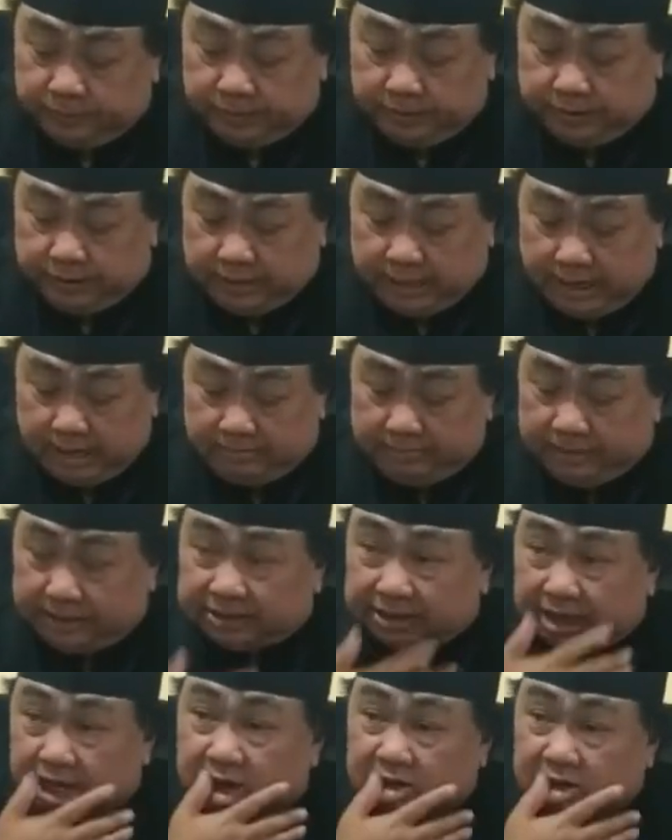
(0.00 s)
Di dalam
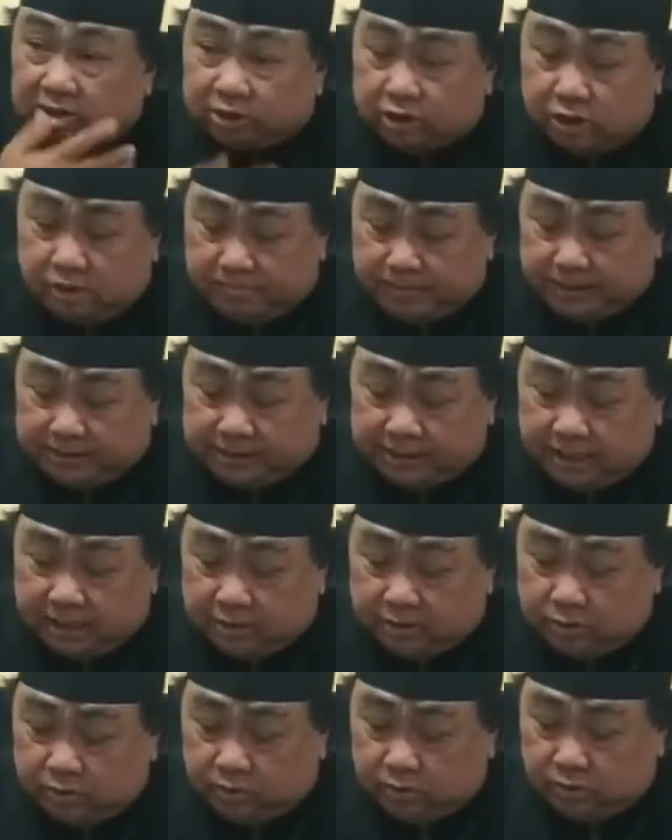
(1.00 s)
kisah Rasul
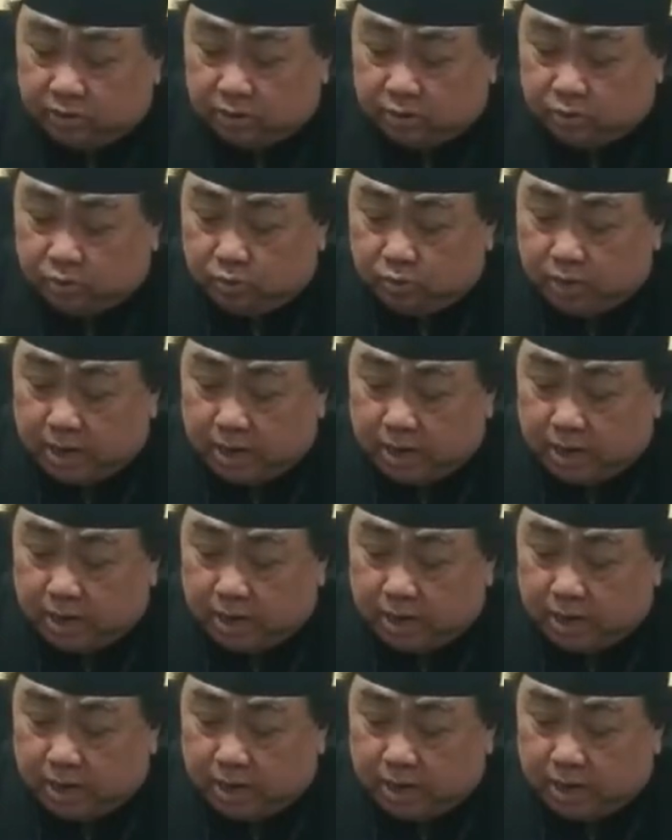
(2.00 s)
pasal 22